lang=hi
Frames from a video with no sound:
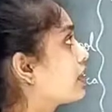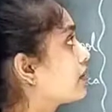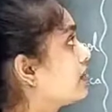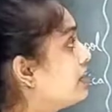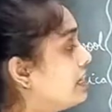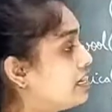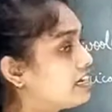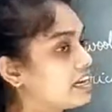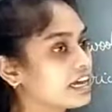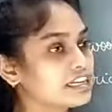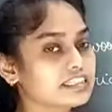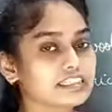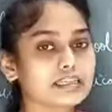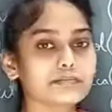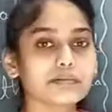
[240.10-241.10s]
है
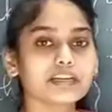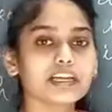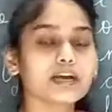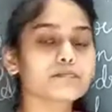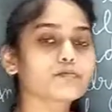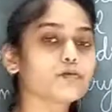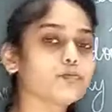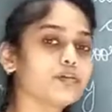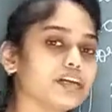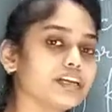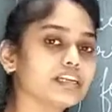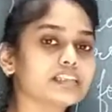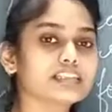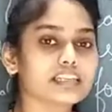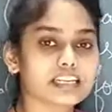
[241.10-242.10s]
लास्ट टाइम मैंने आपको
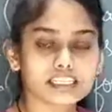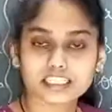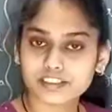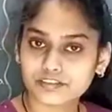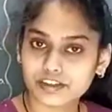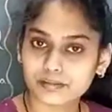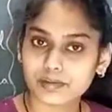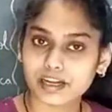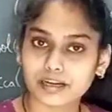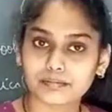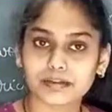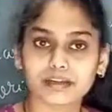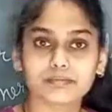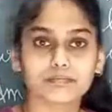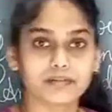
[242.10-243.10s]
ब्रीडिंग सिलेक्टिव के बारे
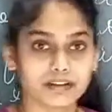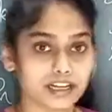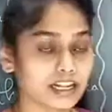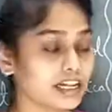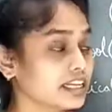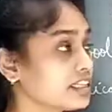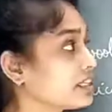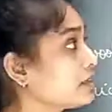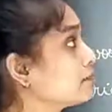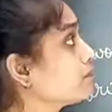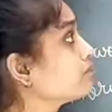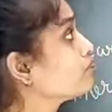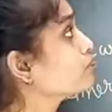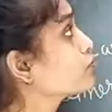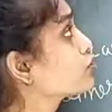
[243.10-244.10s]
में पढ़ाया था
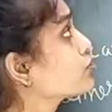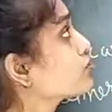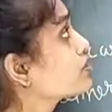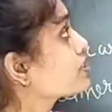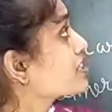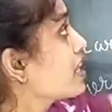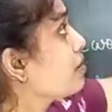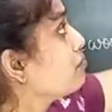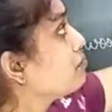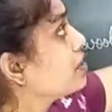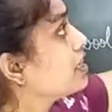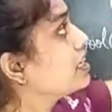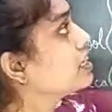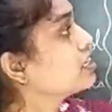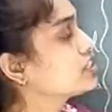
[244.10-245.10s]
तो सेम
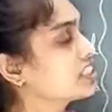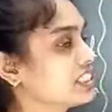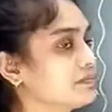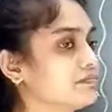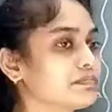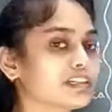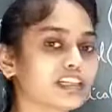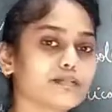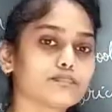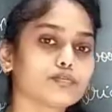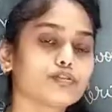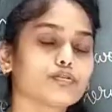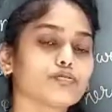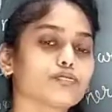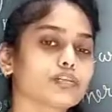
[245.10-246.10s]
ब्रीडिंग शिप मतलब
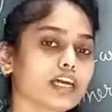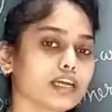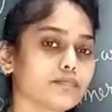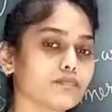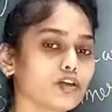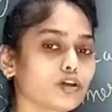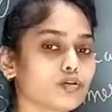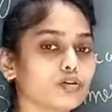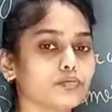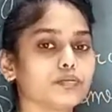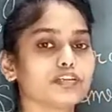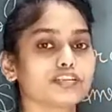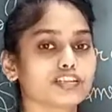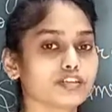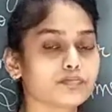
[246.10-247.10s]
दो टाइप के कोई
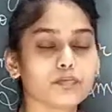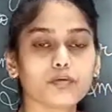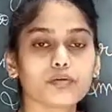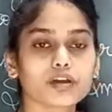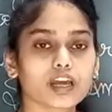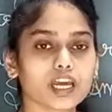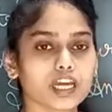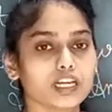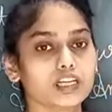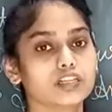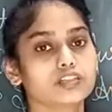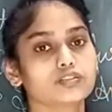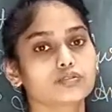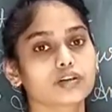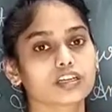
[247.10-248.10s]
भी शिप होंगे
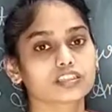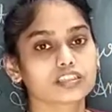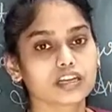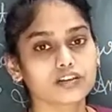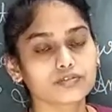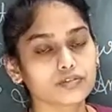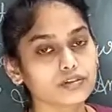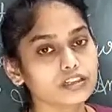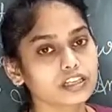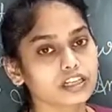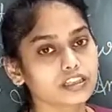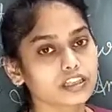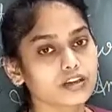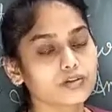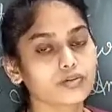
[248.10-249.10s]
जो अच्छा वुल
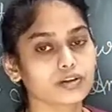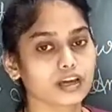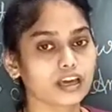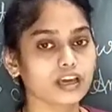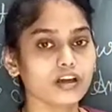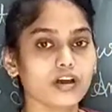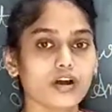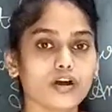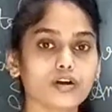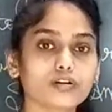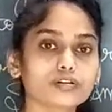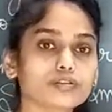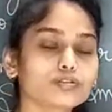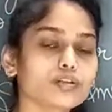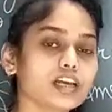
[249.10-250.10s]
देते होंगे
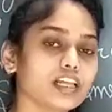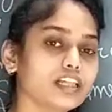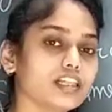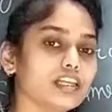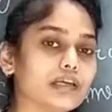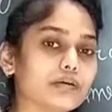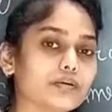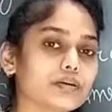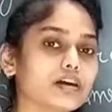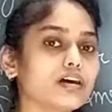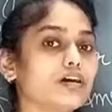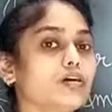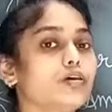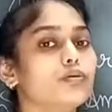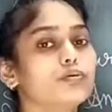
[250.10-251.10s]
और जो हेल्दी होगा
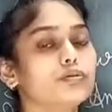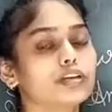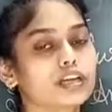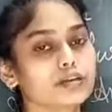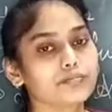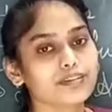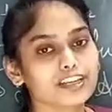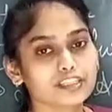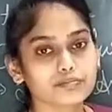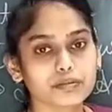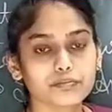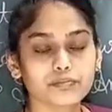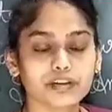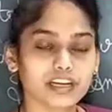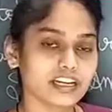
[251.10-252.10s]
उनके बीच
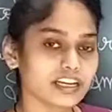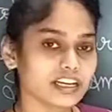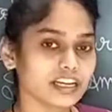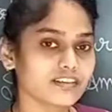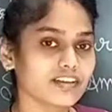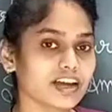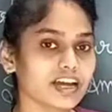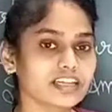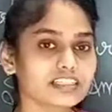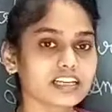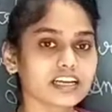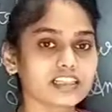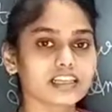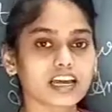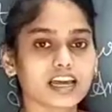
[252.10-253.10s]
में ब्रीड करवाया
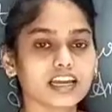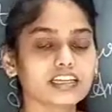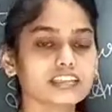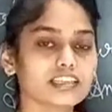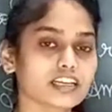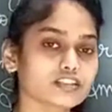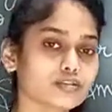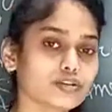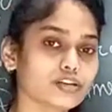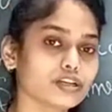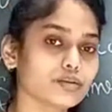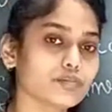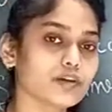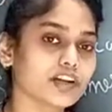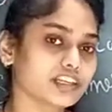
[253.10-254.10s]
जाता है सेक्सुअल
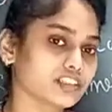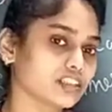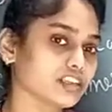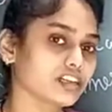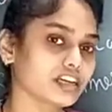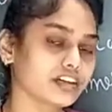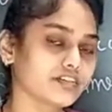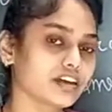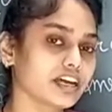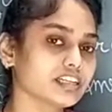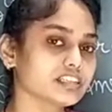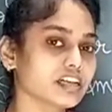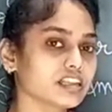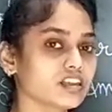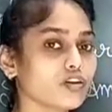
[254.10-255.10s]
रिप्रोडक्शन
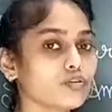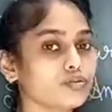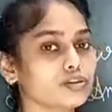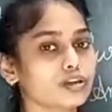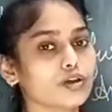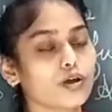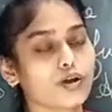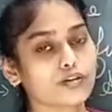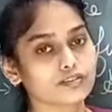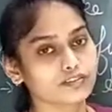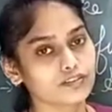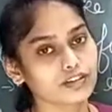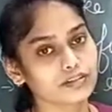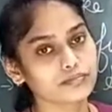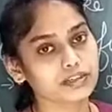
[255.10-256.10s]
करवाया जाता है और उनके
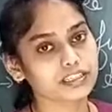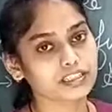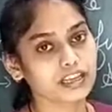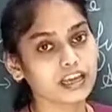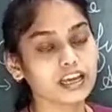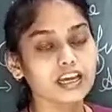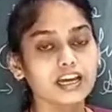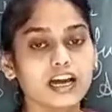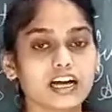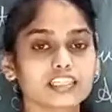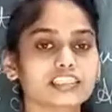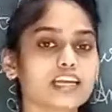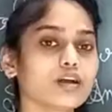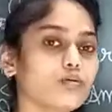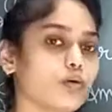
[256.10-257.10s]
ऑफस्प्रिंग में से
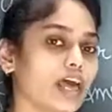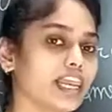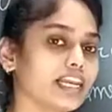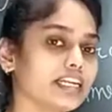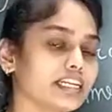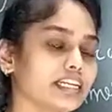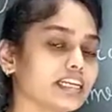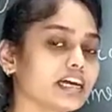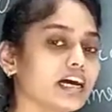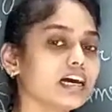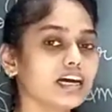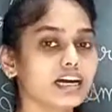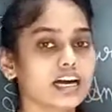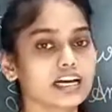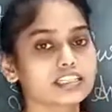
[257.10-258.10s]
अच्छा क्वालिटी का
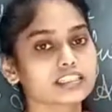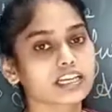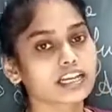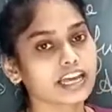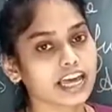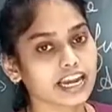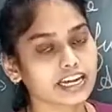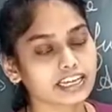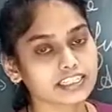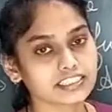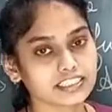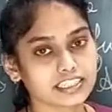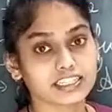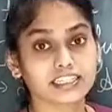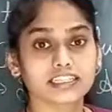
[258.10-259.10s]
अच्छा
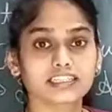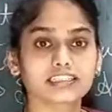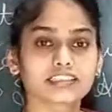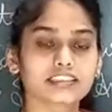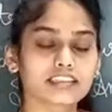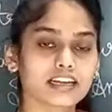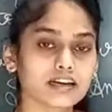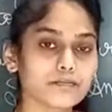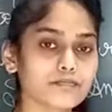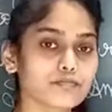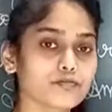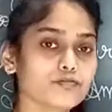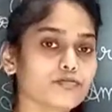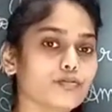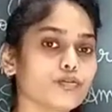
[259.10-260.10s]
कैरेक्टरिस्टिक्स का
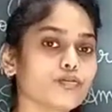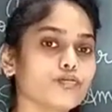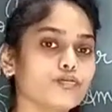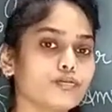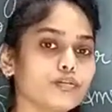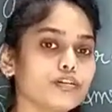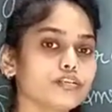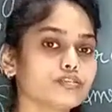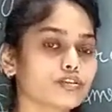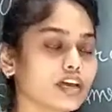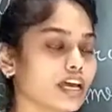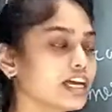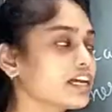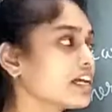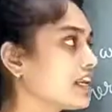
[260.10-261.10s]
वो वुल जो
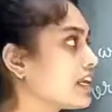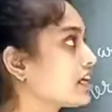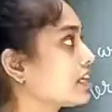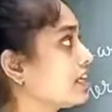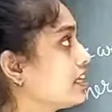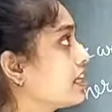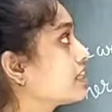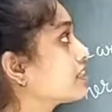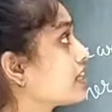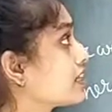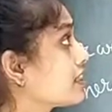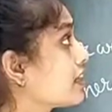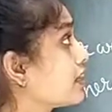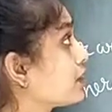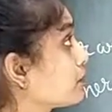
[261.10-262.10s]
है कलेक्ट किया
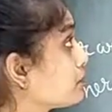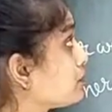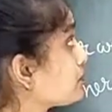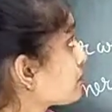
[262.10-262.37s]
जाता है